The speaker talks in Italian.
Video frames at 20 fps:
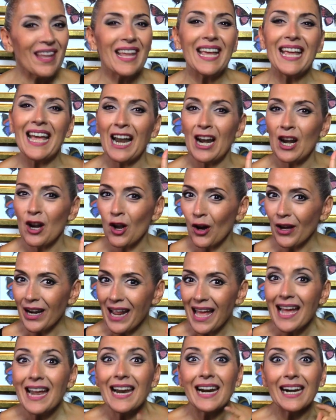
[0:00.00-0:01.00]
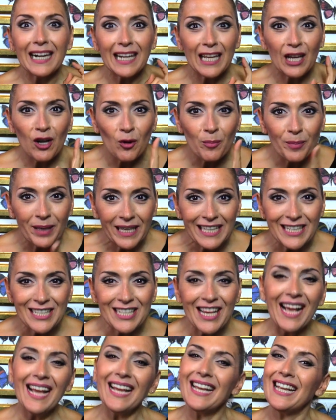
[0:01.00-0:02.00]
E allora
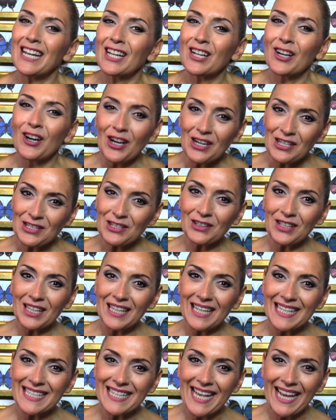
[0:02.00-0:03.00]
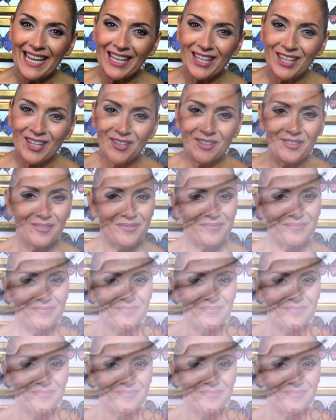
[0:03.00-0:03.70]
ricomincia il corso di disegno!